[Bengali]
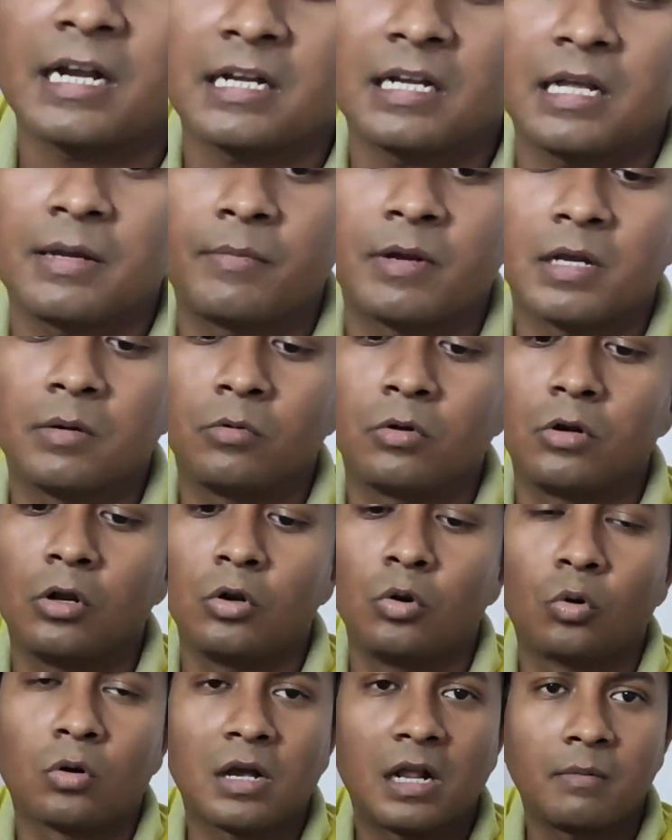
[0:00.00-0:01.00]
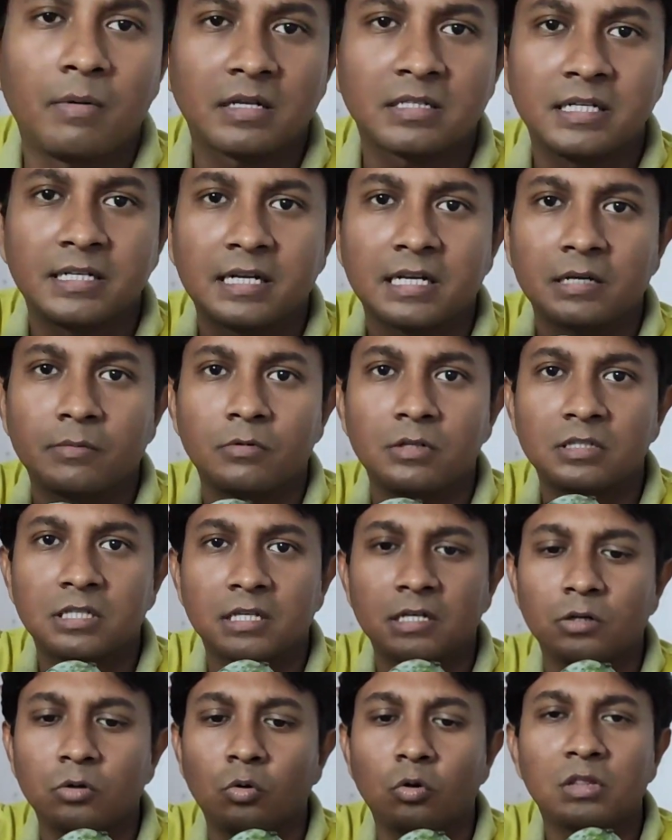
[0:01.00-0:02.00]
আর একটা আমাকে বললো লোকাল ভাষা এটাকে
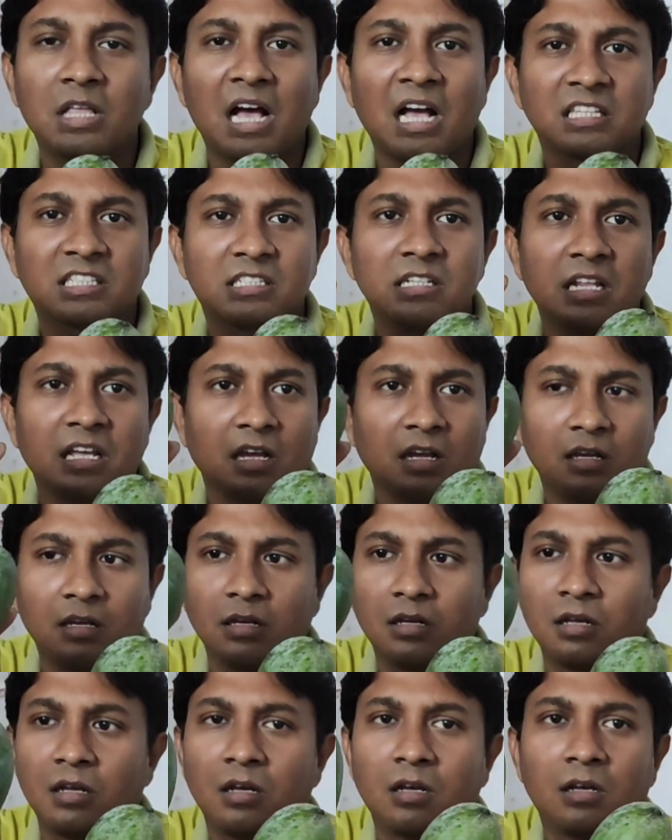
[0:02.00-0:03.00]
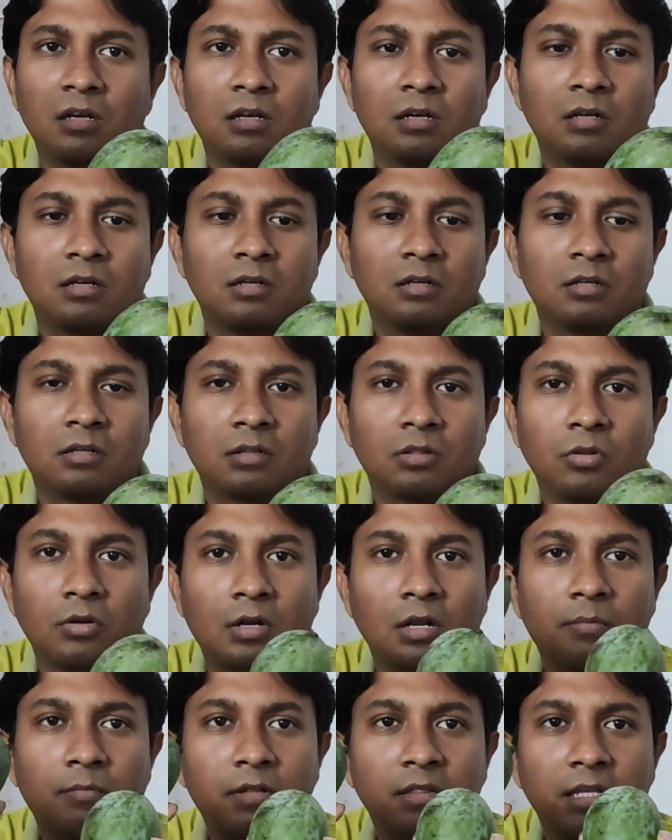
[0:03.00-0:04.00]
বলছে গোদা আসনা
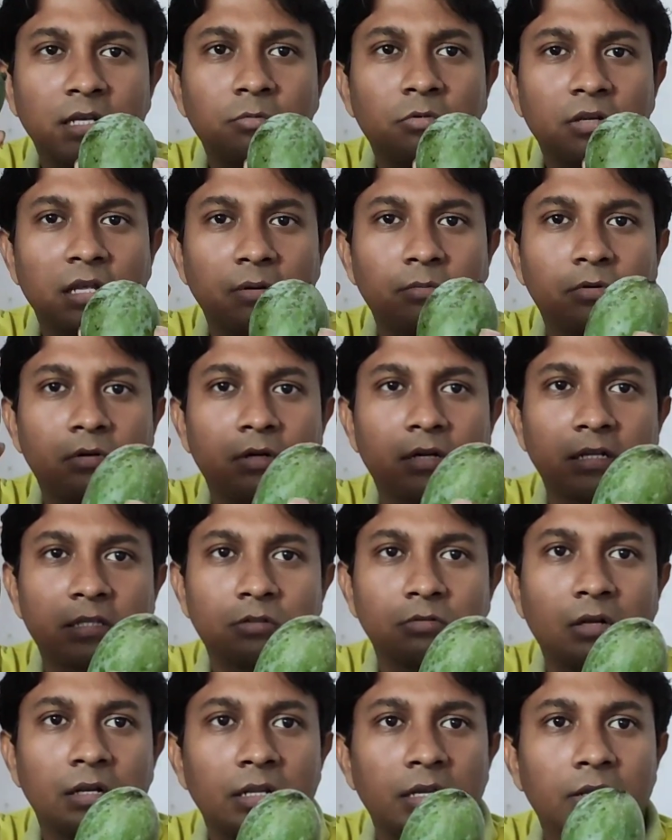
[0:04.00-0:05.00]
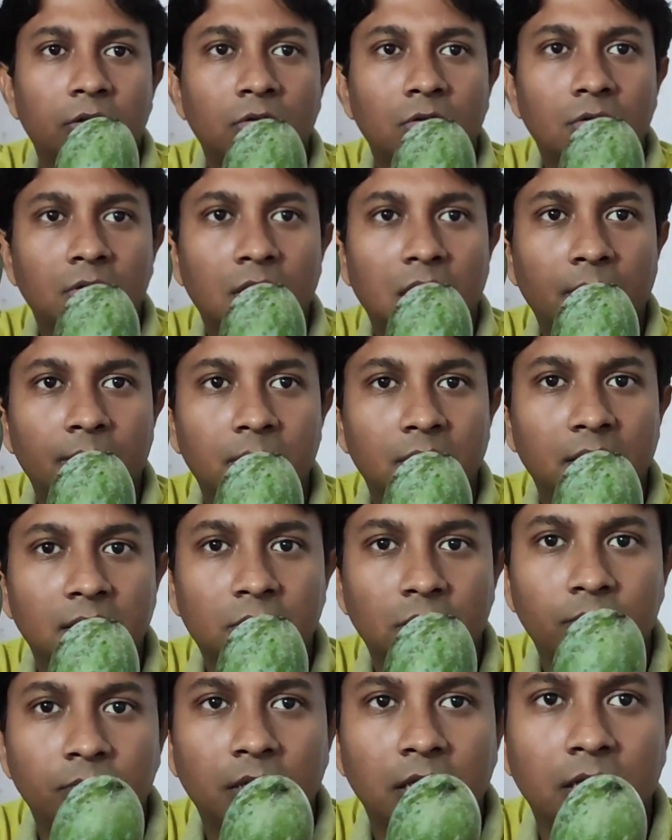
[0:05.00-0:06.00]
এটা আমরা দেখবো কেমন অ্যাকচুয়ালি এরও আমরা
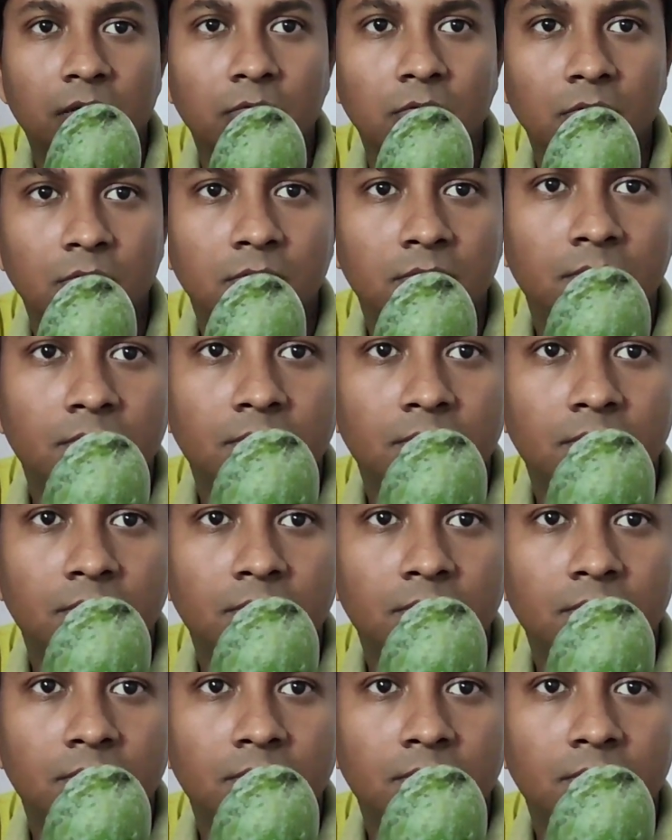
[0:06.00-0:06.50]
সব দেখাবো